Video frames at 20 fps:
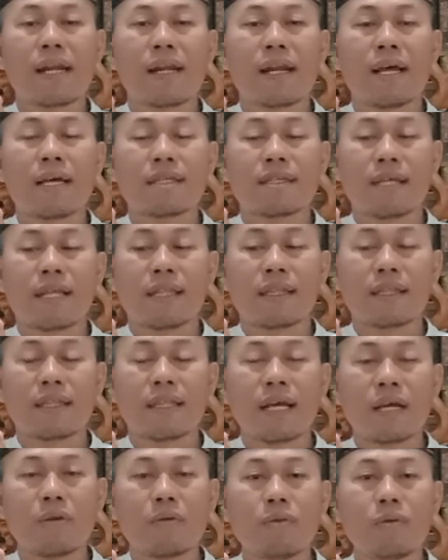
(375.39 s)
rasa
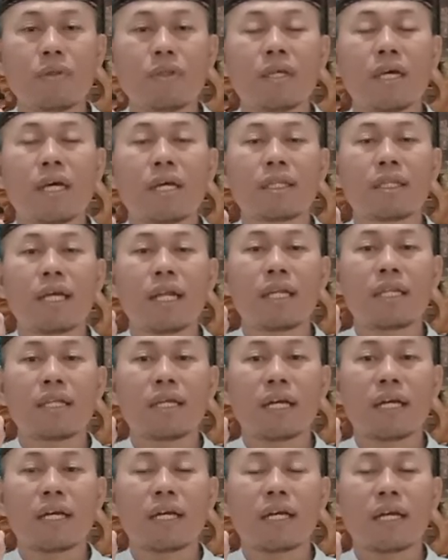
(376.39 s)
takut dan
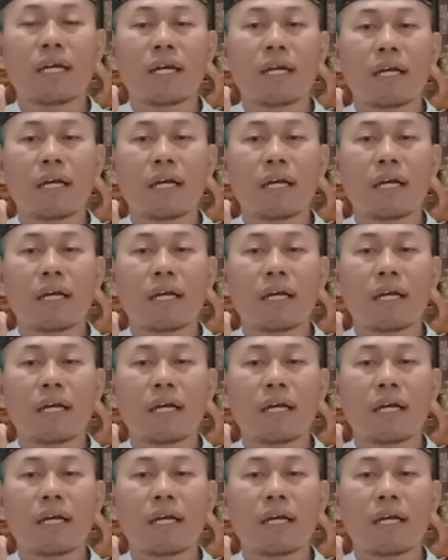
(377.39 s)
yang